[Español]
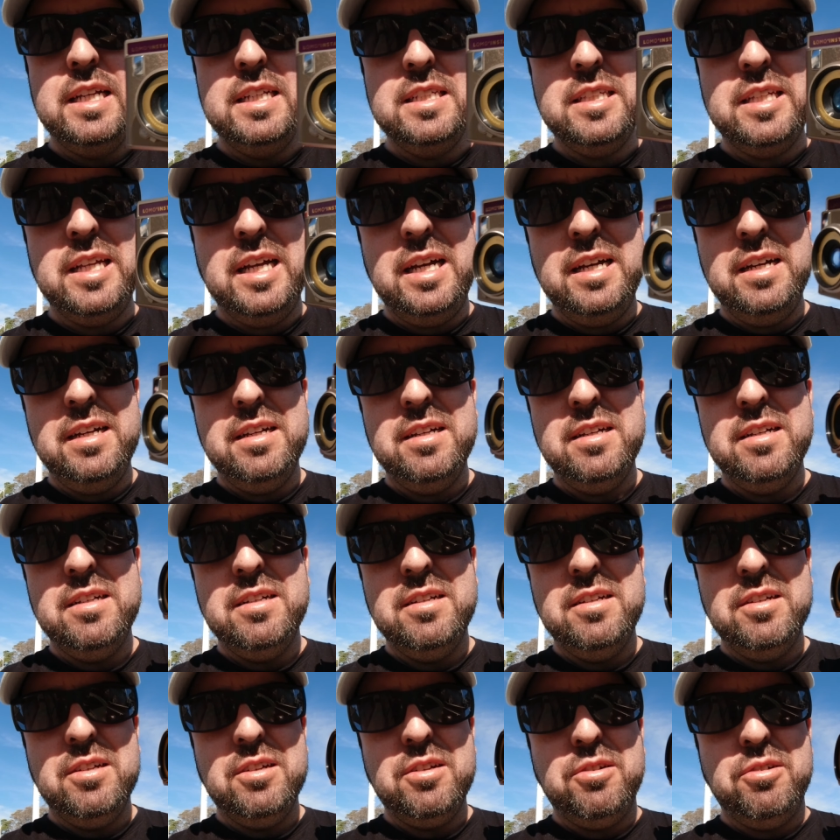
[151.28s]
Esta
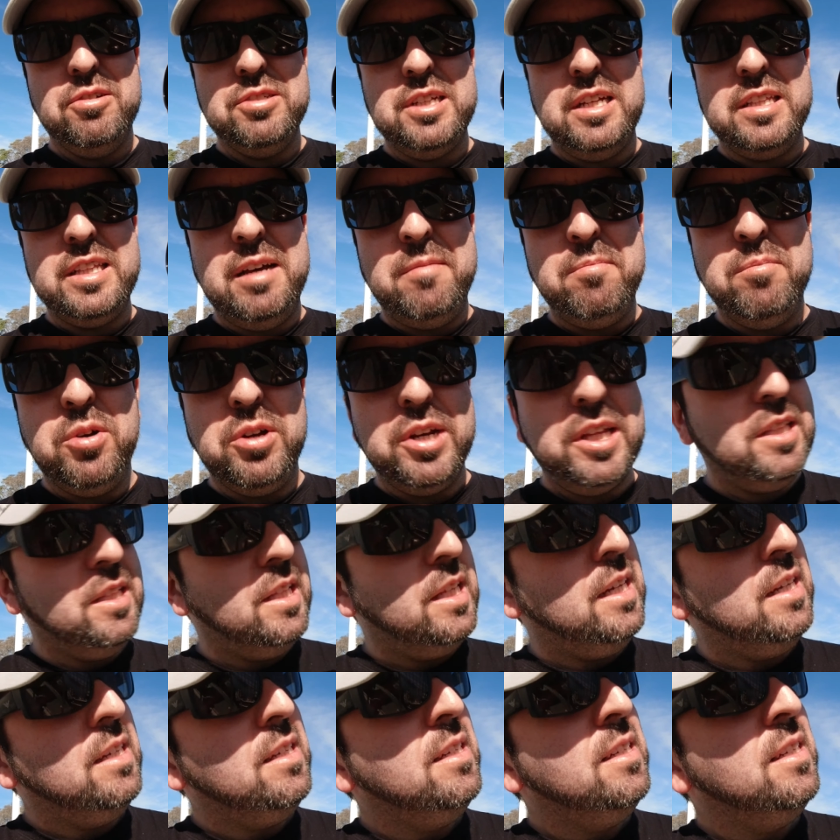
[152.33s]
cosa tan
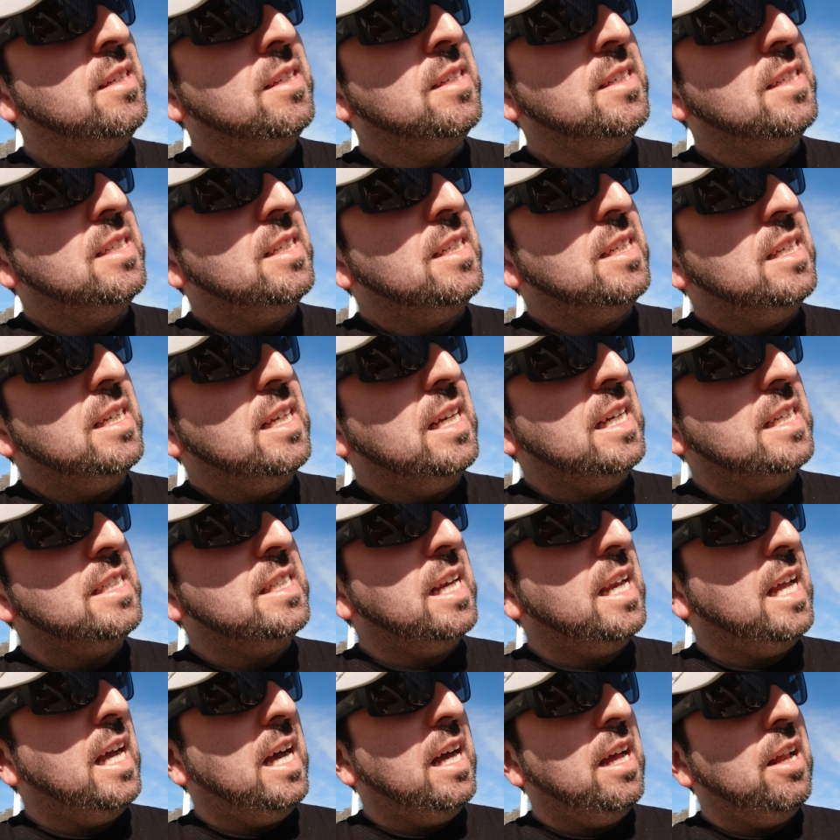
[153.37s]
bonita es
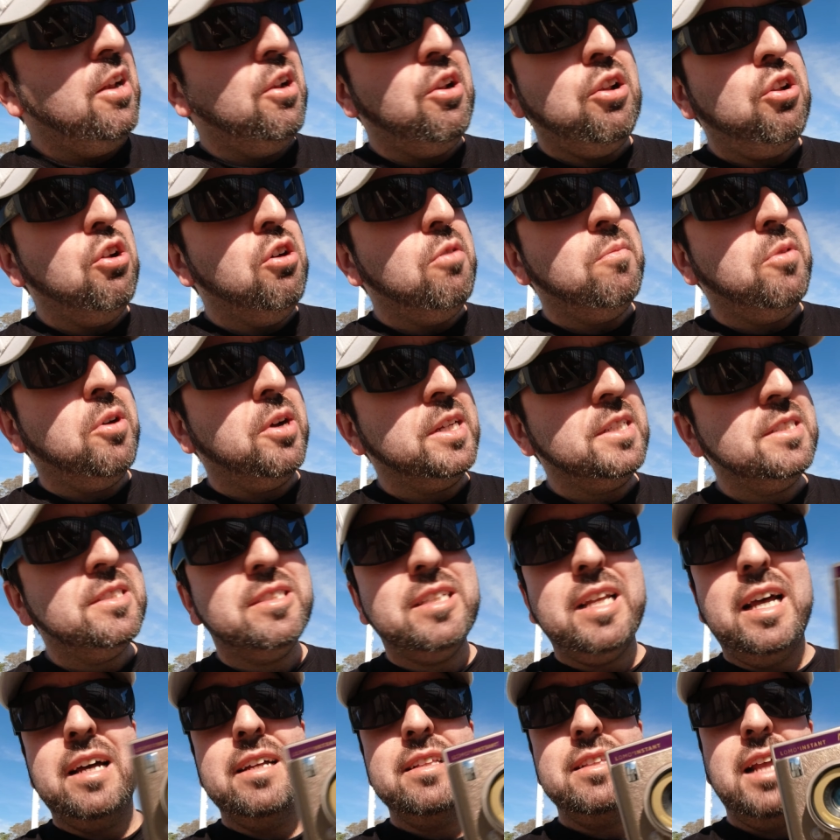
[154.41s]
la Lomo
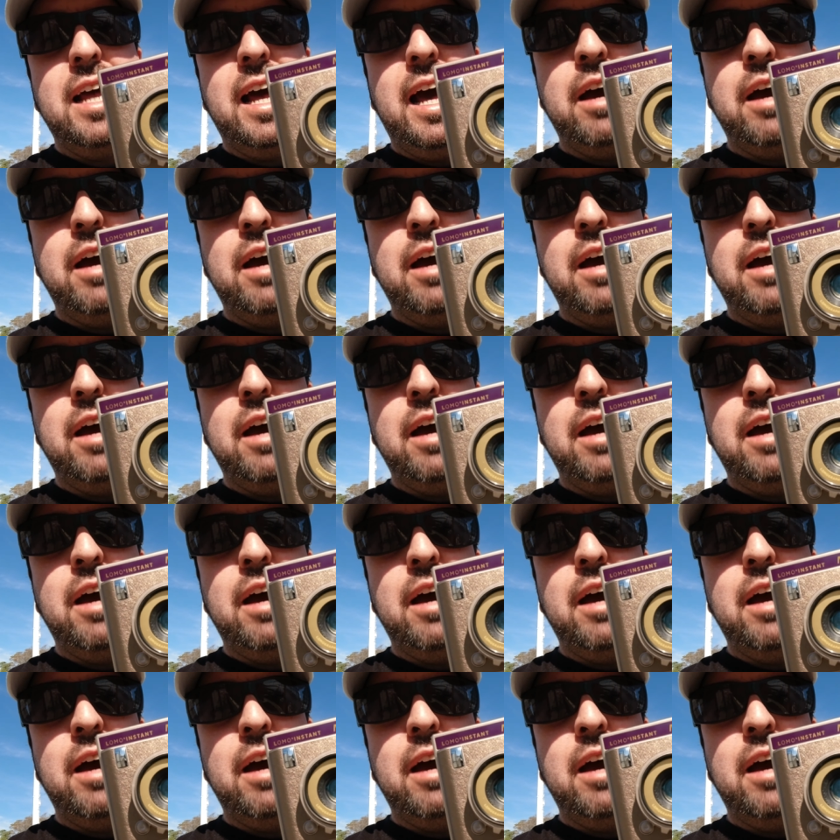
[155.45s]
Instant